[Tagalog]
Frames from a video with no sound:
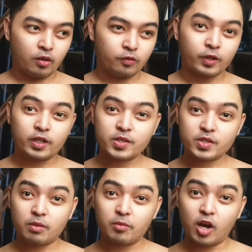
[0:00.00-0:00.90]

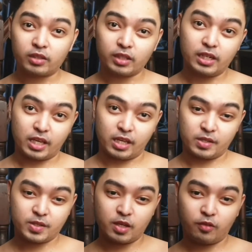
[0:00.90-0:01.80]
first um, on the
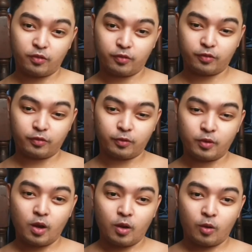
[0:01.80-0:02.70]
list of
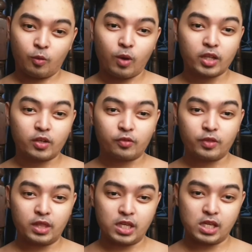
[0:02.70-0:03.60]
one of
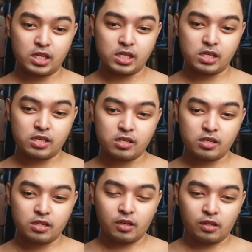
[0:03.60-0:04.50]
the
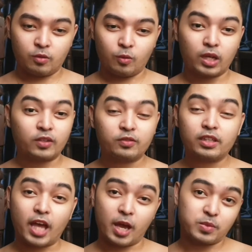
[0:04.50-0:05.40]
one of
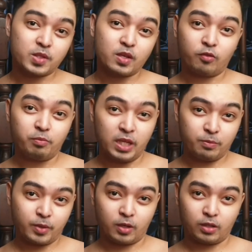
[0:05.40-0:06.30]
the types of
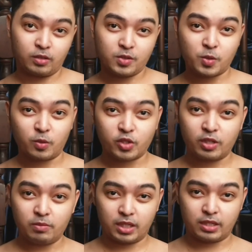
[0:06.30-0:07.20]
people on
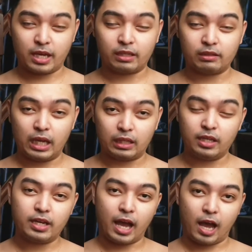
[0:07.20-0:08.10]
social media and
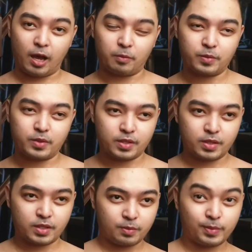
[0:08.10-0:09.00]
dating
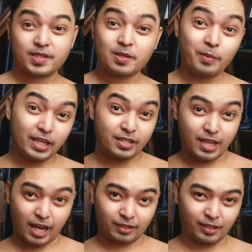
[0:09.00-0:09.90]
apps pagsabayin
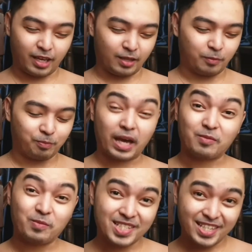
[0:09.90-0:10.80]
natin
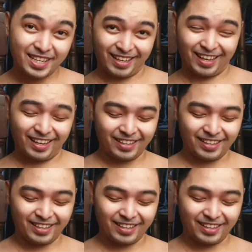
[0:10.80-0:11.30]
para masaya